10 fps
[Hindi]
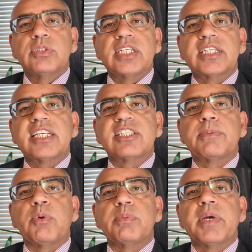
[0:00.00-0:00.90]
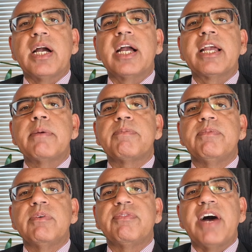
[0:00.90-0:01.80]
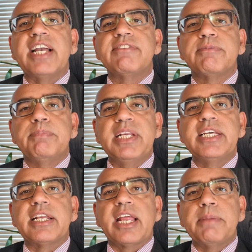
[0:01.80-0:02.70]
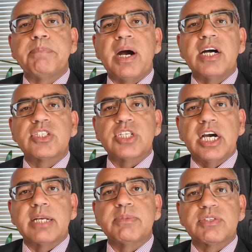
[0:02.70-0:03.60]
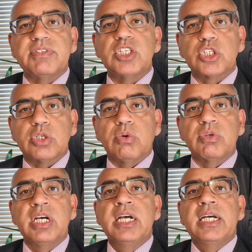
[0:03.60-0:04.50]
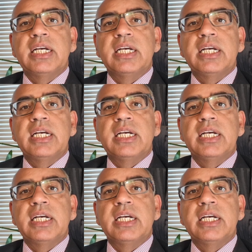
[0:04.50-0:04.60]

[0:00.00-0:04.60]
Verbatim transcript: तो जैसा कि इस रिपोर्ट में कहा गया फाइव बिलियन यानी पाँच अरब स्वीडिश क्रोन